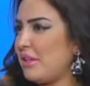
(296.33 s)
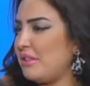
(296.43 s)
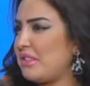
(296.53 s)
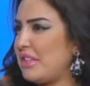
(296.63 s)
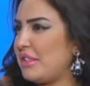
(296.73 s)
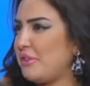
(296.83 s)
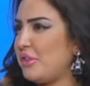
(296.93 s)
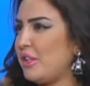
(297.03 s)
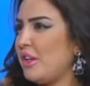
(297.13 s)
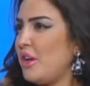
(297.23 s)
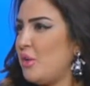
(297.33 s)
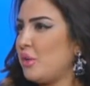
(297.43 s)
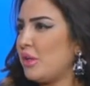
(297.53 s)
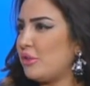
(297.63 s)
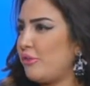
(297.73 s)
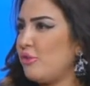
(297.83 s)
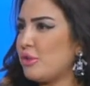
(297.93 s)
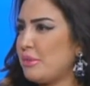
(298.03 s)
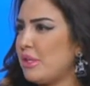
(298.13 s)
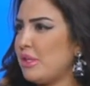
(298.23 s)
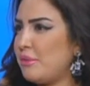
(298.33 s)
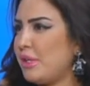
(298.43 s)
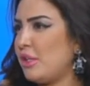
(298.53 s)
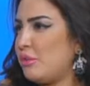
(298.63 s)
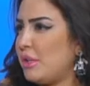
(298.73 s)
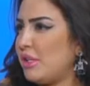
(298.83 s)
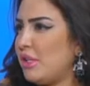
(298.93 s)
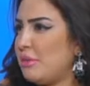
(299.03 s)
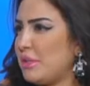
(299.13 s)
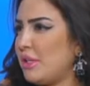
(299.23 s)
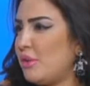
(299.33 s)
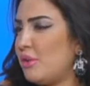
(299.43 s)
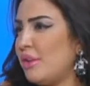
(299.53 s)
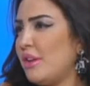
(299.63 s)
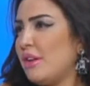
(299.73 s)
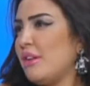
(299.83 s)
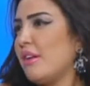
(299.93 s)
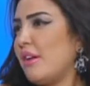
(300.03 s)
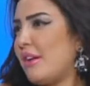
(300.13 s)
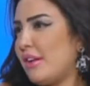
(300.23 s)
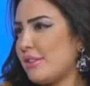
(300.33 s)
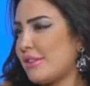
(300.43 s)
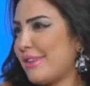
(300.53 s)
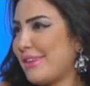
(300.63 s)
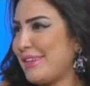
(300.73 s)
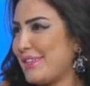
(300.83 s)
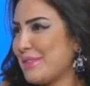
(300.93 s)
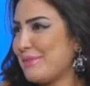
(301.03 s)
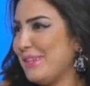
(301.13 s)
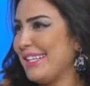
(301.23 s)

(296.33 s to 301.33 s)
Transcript: ما نستهتر فيه ونقط فلوس من هنا من هنا من هنا بعدين نقول خلص الراتب